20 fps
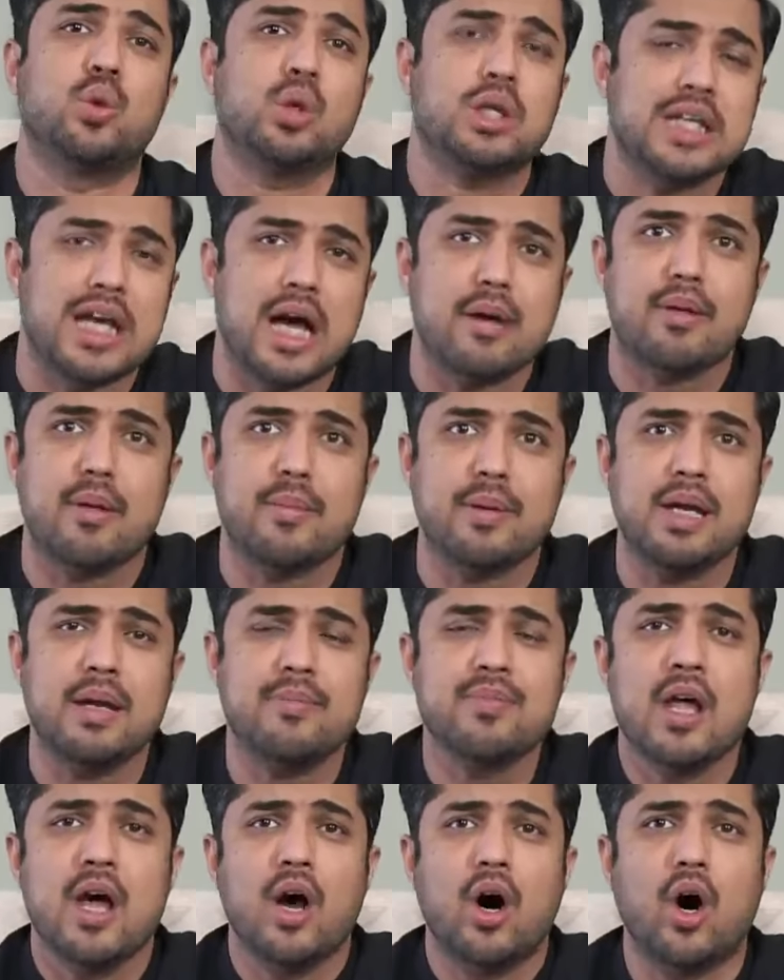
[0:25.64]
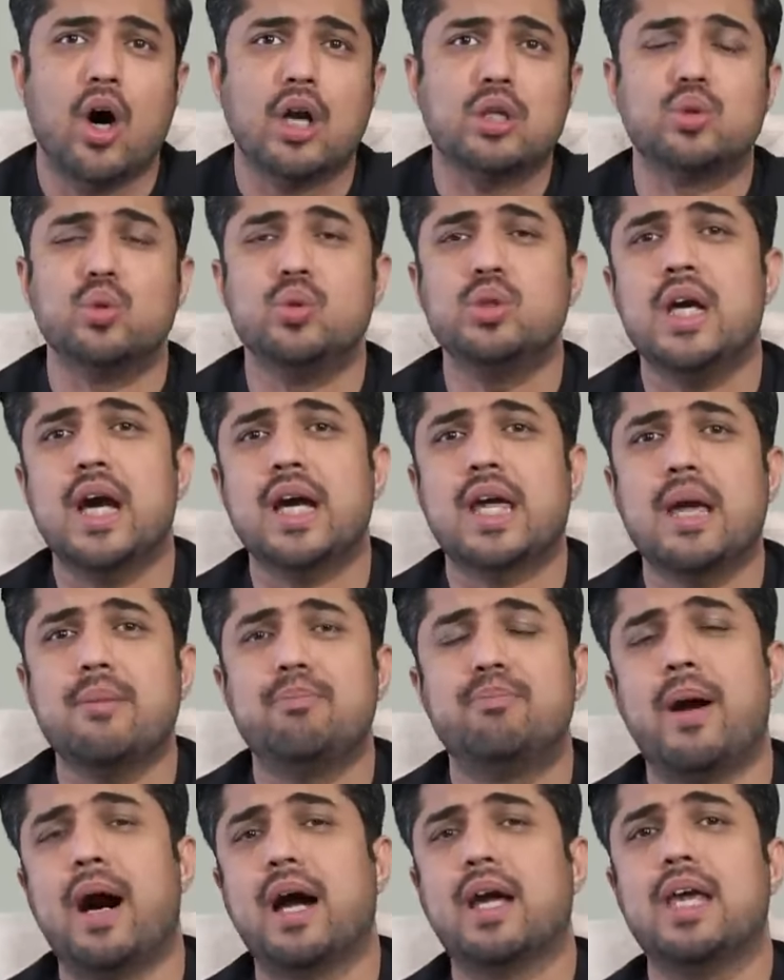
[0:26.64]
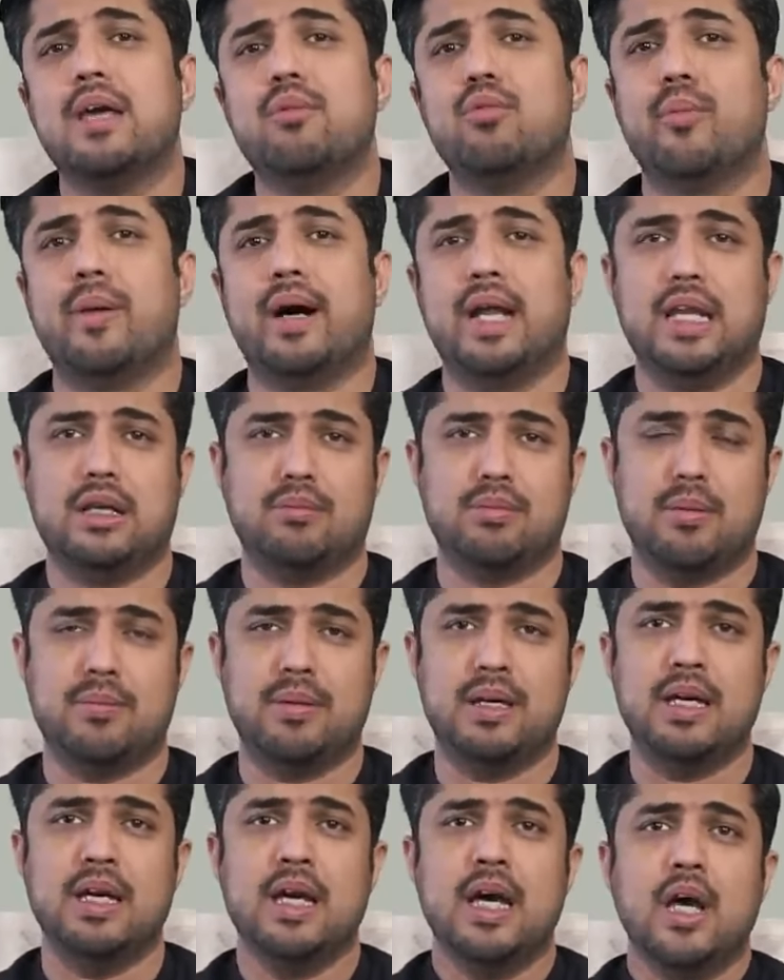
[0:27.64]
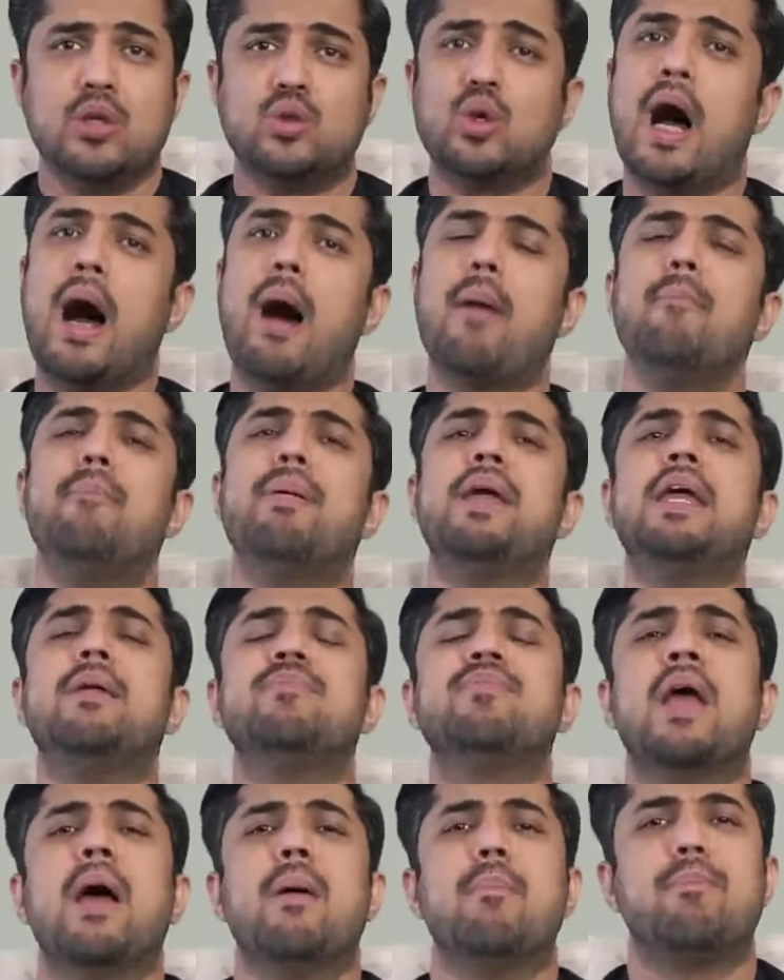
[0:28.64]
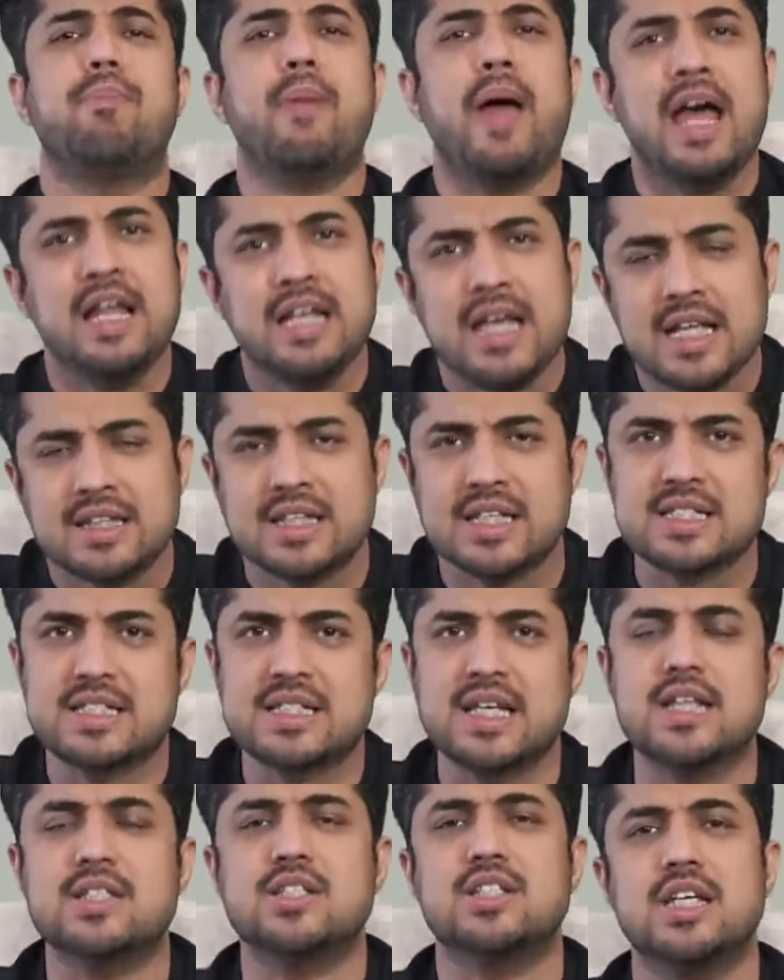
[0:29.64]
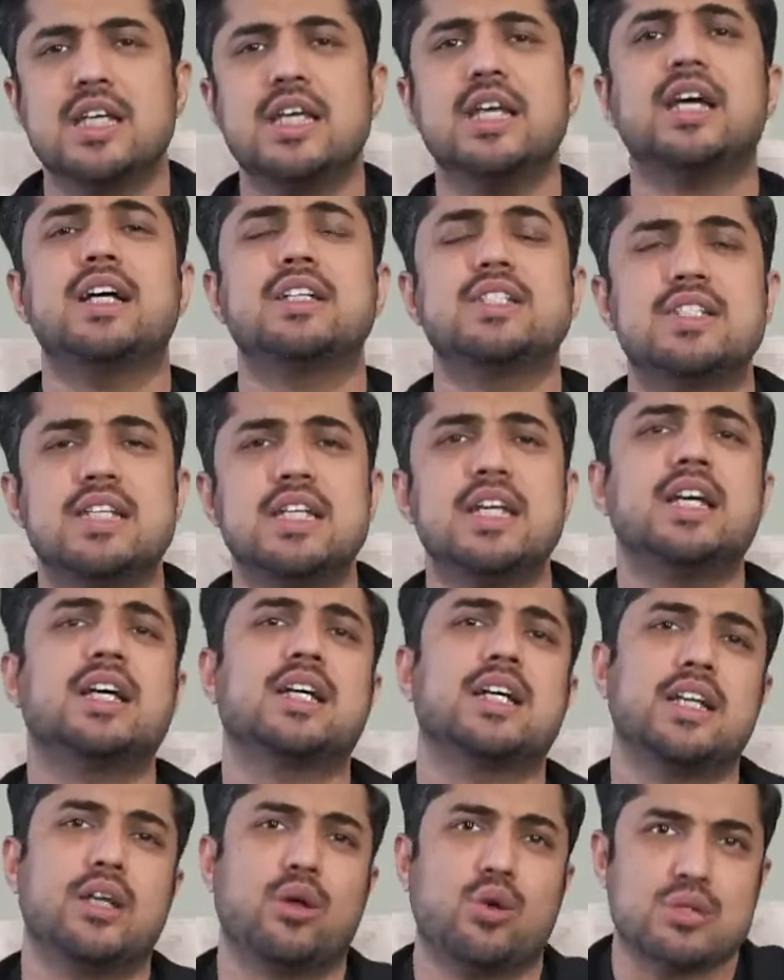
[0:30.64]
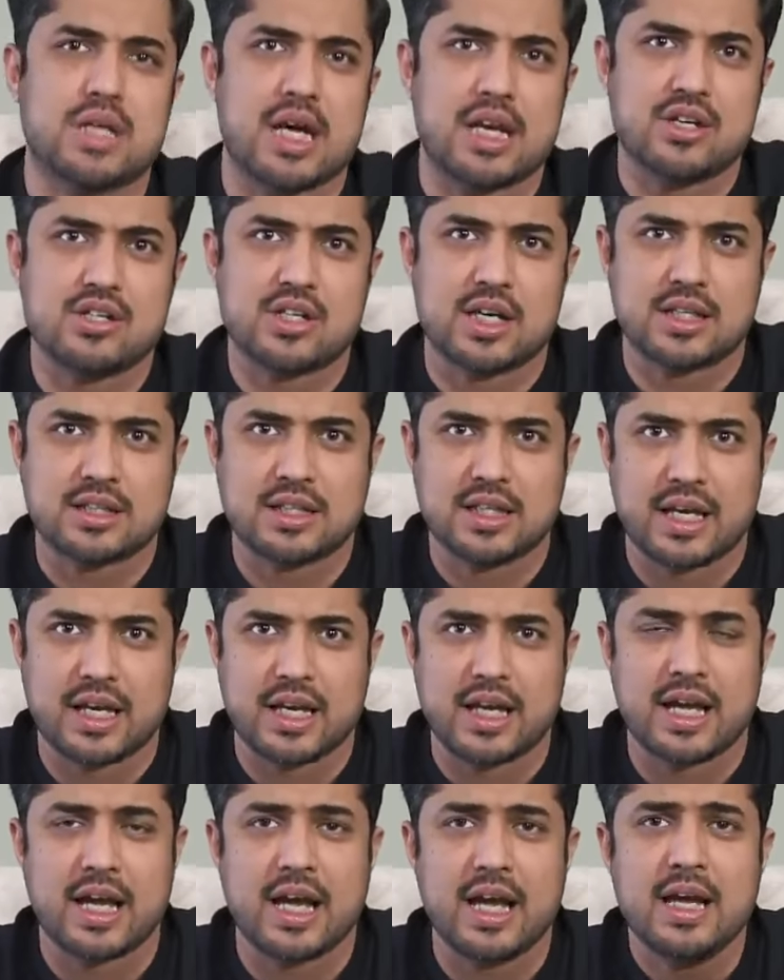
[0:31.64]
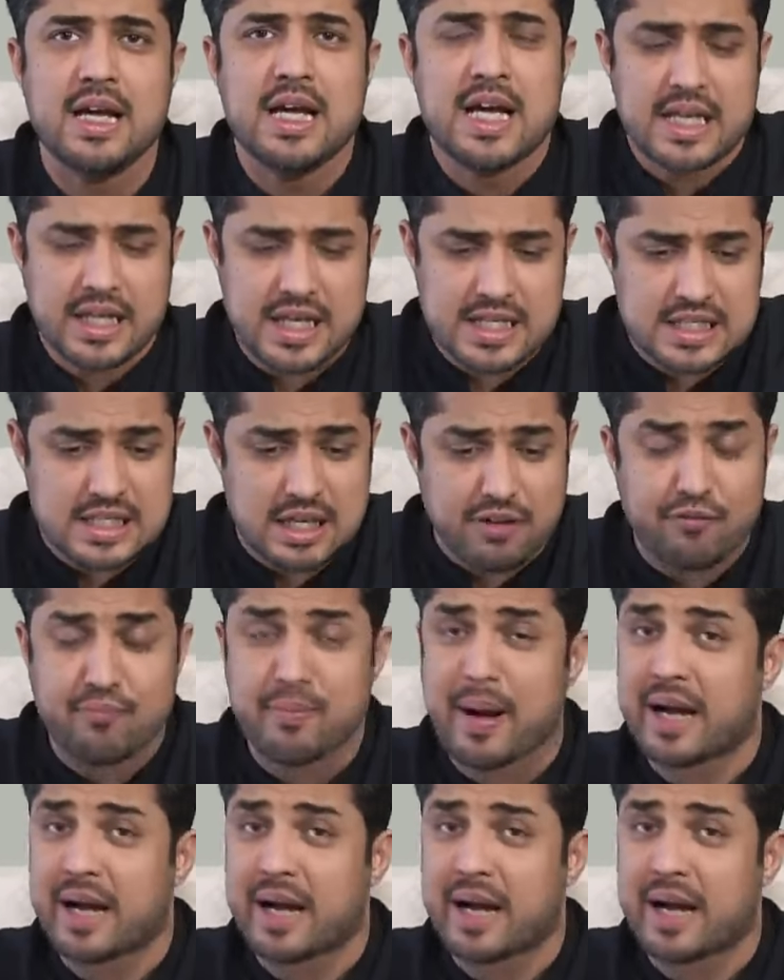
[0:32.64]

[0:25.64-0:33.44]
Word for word: तुर्किया में भी और दुनिया के बाकी ममालिक में भी तो हम भी पहले दिन से चीख चीख कर ये गुजारिश करते रहे हैं कि सिर्फ